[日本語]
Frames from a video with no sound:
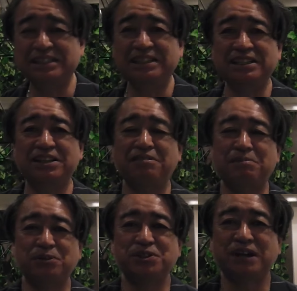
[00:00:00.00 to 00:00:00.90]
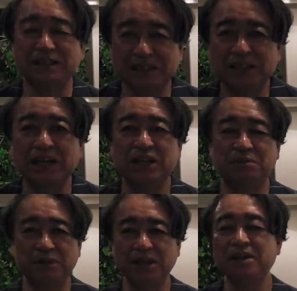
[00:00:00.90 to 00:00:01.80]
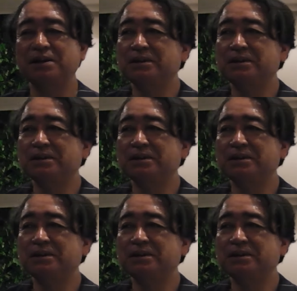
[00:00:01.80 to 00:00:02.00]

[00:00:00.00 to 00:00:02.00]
じではもちろんあったんだけどもね、